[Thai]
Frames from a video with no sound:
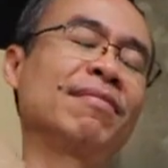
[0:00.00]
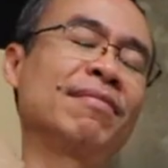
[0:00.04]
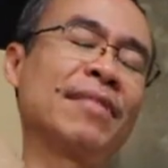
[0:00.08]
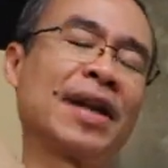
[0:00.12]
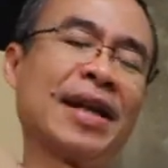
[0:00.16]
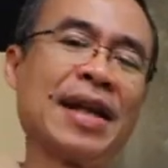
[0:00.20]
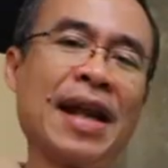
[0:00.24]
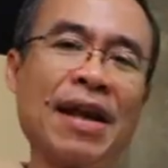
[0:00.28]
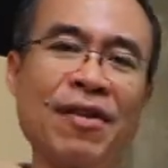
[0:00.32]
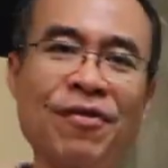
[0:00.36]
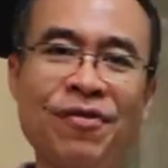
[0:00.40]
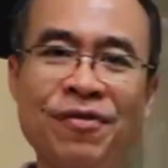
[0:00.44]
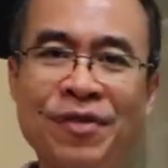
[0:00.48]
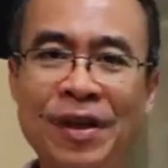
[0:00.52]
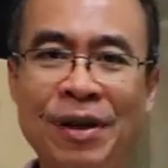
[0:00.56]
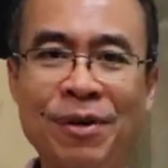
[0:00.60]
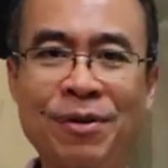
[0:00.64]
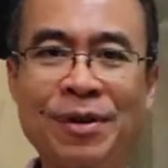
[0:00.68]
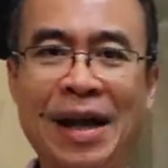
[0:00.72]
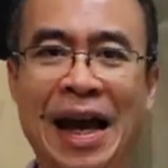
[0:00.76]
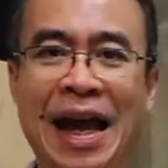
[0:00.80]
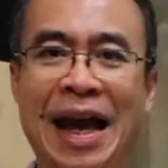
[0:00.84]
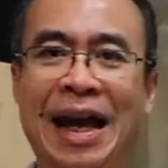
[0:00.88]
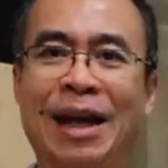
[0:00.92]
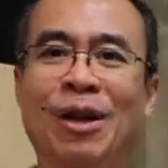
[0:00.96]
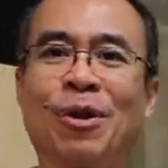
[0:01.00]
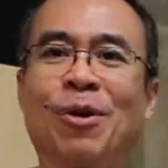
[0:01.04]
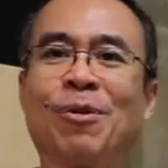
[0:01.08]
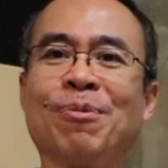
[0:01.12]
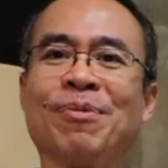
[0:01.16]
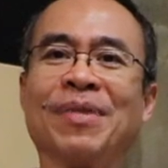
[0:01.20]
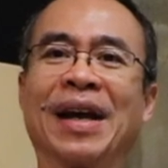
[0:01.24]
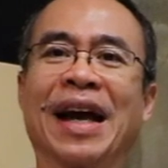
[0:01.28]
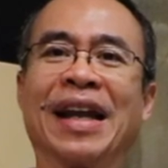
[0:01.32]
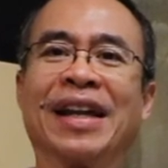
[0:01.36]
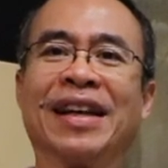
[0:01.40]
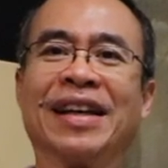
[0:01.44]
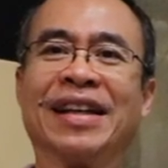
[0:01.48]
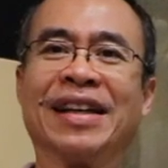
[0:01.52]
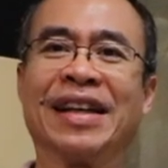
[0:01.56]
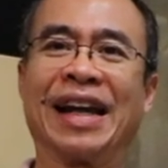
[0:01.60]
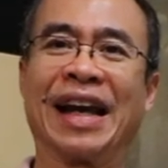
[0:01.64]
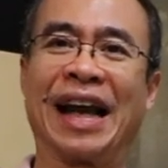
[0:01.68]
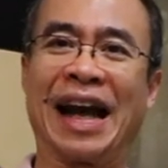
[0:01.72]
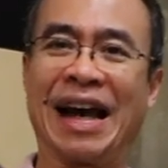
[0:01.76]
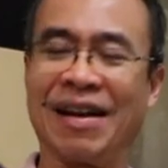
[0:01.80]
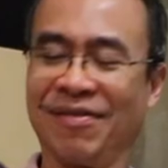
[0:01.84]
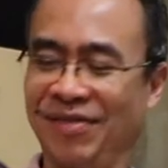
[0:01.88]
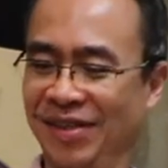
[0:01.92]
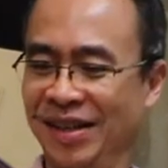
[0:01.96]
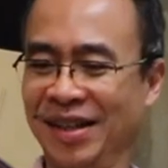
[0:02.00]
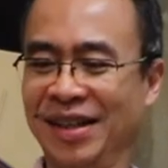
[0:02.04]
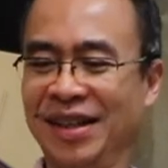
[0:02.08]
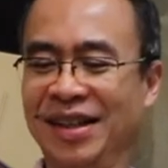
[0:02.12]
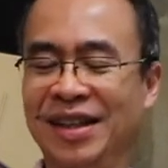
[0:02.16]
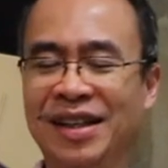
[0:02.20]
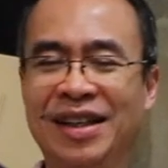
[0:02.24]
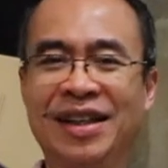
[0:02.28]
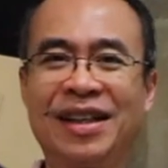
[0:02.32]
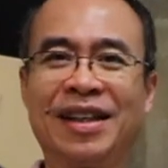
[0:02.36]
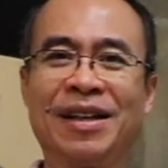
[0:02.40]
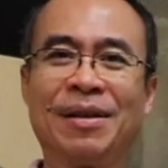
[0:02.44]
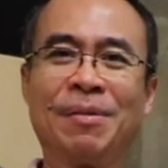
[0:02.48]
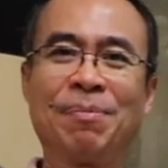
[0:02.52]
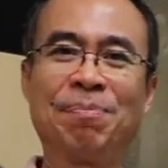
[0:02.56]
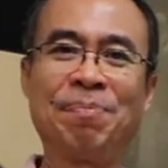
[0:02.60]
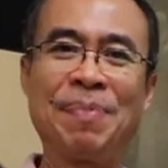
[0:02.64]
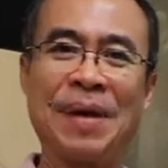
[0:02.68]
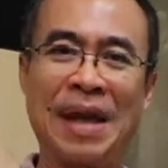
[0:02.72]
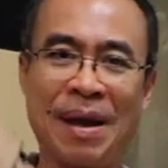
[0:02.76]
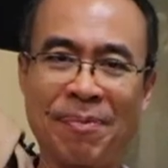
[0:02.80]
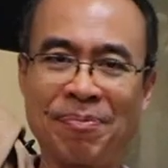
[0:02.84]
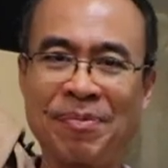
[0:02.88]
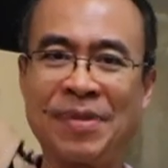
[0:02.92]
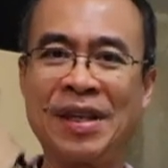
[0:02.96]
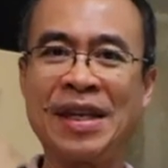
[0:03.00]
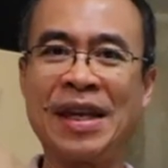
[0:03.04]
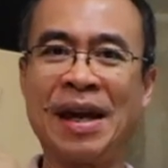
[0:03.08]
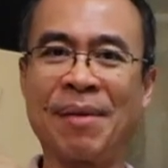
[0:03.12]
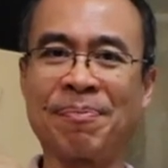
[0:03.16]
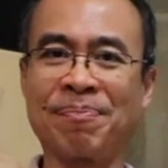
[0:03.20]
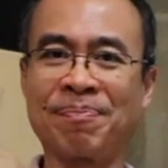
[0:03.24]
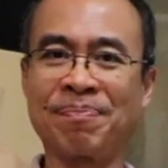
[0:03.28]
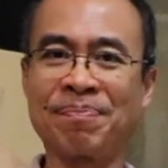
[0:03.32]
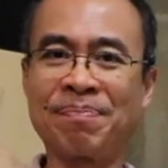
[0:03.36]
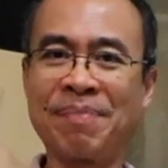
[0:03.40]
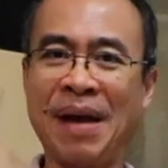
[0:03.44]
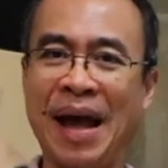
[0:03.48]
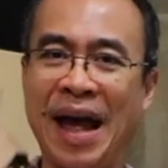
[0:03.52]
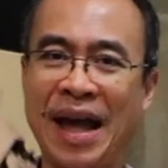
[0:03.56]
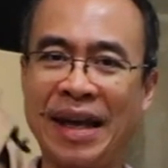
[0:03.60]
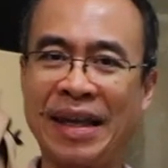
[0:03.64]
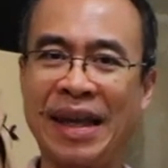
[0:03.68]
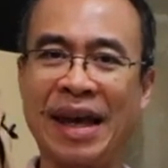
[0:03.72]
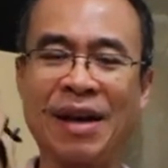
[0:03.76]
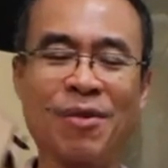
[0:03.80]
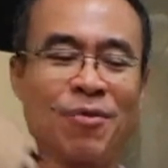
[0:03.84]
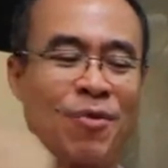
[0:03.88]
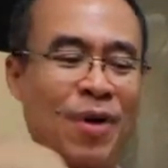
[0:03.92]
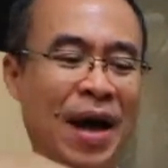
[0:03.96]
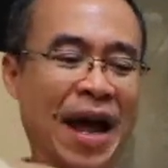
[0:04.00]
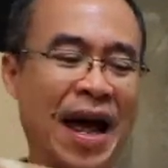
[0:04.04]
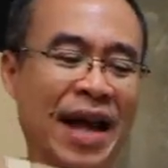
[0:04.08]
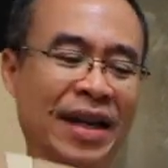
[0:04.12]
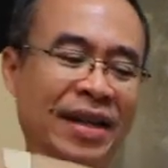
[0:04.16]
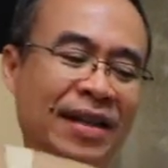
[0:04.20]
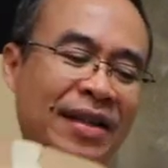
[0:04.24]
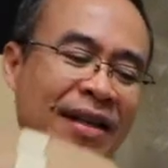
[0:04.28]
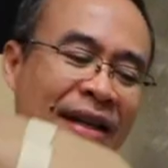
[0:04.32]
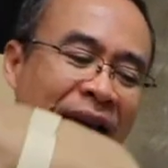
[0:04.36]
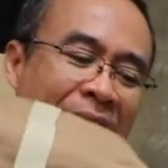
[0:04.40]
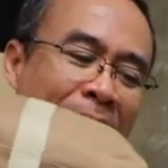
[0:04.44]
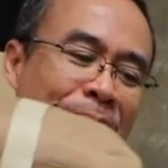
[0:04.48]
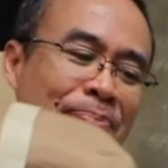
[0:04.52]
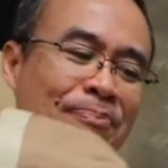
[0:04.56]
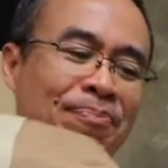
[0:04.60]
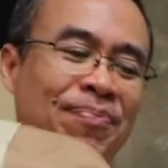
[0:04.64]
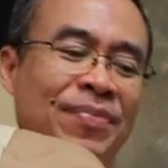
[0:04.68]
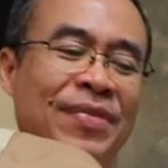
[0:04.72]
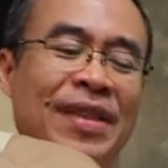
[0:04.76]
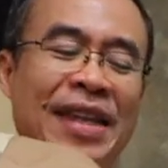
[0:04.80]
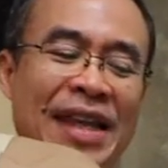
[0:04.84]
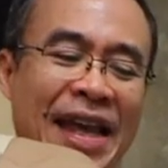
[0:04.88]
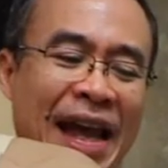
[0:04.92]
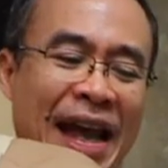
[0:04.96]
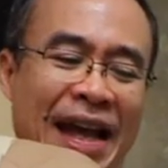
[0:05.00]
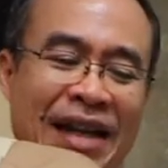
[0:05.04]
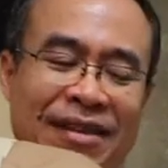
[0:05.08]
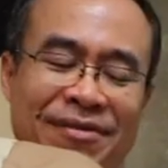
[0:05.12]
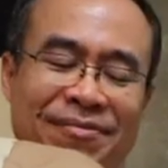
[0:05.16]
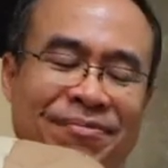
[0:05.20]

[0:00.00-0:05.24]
มันได้ฟิลได้อารมณ์กันนะครับ เปรียบเทียบผ้าแคนวาสกับเนี่ย